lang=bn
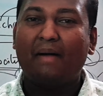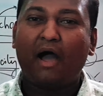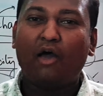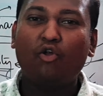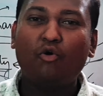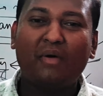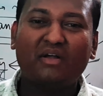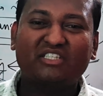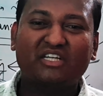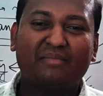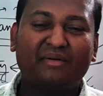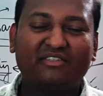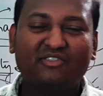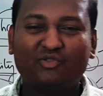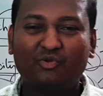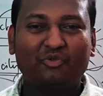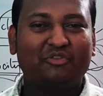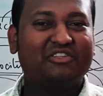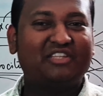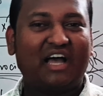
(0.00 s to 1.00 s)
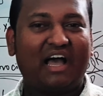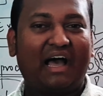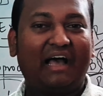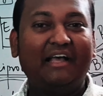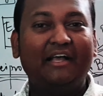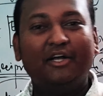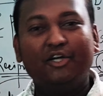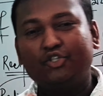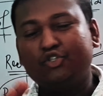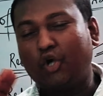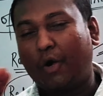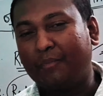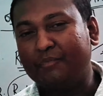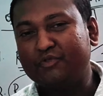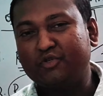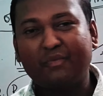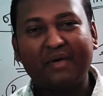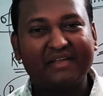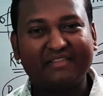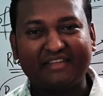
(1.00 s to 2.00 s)
ভালোবাসা বা শ্রদ্ধা
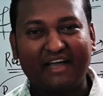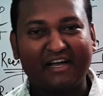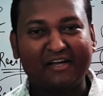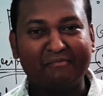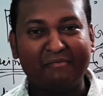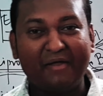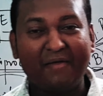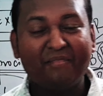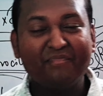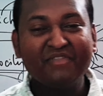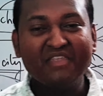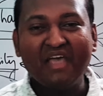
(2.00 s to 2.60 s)
সবসময় থাকবে